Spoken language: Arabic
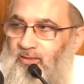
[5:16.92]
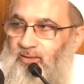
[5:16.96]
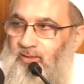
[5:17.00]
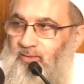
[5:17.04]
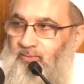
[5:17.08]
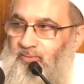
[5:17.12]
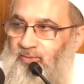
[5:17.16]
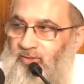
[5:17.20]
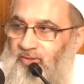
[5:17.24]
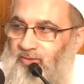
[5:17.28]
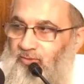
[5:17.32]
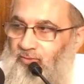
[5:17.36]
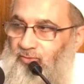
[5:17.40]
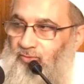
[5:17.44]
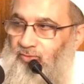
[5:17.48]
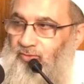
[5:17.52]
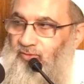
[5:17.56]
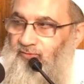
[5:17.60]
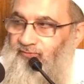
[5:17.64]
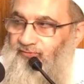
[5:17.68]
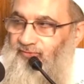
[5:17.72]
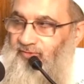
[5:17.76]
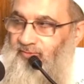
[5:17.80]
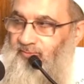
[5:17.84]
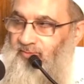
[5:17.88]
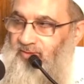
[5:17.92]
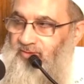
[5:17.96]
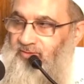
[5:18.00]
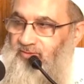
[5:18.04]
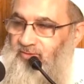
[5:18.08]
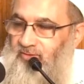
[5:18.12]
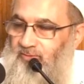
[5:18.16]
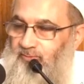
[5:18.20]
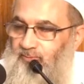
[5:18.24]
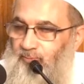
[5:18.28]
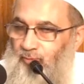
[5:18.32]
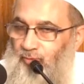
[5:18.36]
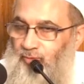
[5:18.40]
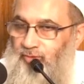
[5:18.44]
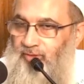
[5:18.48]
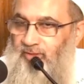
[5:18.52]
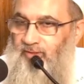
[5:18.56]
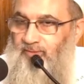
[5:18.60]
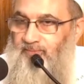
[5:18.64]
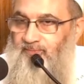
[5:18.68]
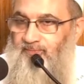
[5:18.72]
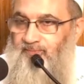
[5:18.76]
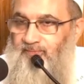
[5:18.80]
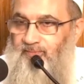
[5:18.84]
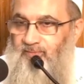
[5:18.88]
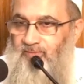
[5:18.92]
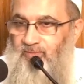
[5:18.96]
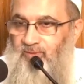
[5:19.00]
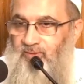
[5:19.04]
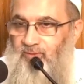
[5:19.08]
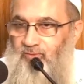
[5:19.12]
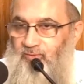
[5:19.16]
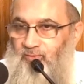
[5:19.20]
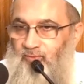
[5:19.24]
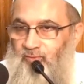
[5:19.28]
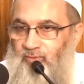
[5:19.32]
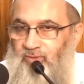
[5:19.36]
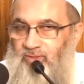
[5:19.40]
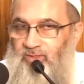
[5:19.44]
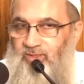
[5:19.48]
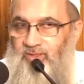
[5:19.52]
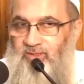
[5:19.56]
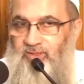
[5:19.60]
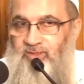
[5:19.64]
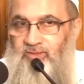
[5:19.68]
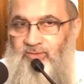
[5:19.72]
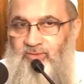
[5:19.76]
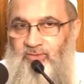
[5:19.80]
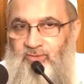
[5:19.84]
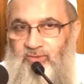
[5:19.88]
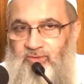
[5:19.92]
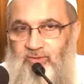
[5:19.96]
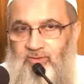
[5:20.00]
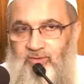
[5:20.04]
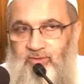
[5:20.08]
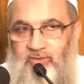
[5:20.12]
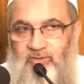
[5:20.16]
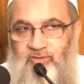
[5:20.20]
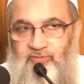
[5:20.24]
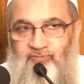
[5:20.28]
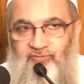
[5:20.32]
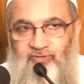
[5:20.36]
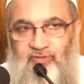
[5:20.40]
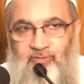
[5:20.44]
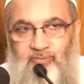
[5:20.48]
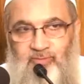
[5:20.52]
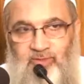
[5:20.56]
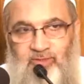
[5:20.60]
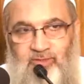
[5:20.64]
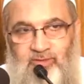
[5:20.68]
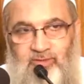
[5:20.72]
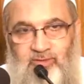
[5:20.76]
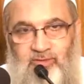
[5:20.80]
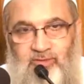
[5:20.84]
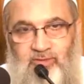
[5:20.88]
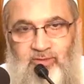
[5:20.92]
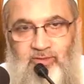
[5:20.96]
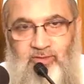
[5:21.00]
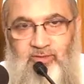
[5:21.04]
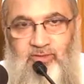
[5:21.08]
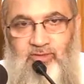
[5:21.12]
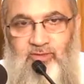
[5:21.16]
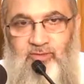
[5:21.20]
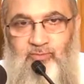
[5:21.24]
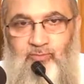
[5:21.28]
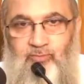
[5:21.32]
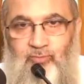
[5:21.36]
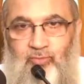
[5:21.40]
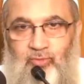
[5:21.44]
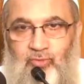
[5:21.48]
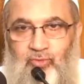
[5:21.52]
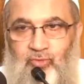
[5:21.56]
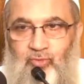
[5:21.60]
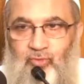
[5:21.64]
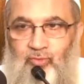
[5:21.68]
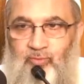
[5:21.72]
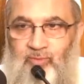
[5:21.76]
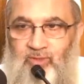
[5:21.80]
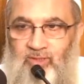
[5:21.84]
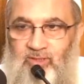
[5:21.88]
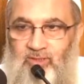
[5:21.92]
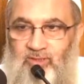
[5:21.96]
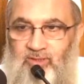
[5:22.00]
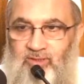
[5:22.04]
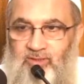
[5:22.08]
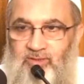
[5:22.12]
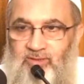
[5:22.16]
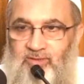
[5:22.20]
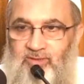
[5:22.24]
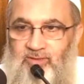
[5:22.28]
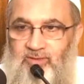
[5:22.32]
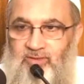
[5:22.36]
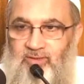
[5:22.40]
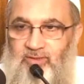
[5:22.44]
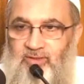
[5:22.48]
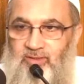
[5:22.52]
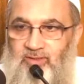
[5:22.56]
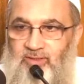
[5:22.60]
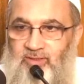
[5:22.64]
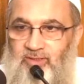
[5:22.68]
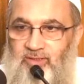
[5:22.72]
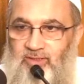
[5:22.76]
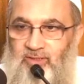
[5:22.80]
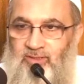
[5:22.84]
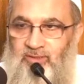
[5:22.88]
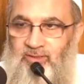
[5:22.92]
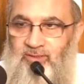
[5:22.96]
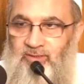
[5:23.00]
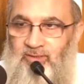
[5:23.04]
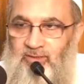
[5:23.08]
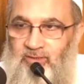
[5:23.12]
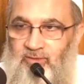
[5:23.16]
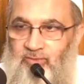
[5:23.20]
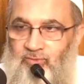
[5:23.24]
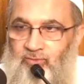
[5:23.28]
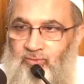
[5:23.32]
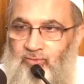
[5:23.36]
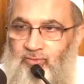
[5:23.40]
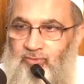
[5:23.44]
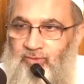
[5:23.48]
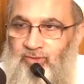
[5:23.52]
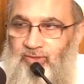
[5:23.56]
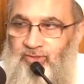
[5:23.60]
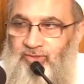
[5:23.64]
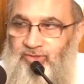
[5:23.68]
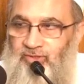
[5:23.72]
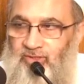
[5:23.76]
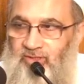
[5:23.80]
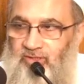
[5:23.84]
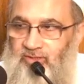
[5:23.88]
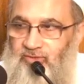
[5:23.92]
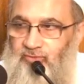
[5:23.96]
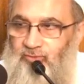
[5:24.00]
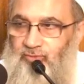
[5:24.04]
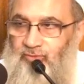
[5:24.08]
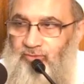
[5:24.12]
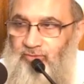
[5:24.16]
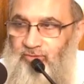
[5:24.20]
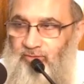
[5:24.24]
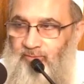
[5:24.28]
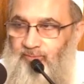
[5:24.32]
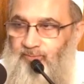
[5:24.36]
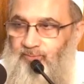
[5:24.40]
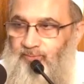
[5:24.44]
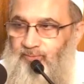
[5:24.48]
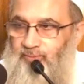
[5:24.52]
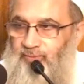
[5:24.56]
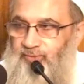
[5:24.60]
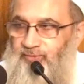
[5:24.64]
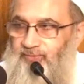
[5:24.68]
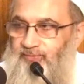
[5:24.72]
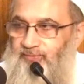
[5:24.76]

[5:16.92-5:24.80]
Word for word: لم يقل فمن ربنا ولكن قال فمن ربكما لأنه يجحد الرب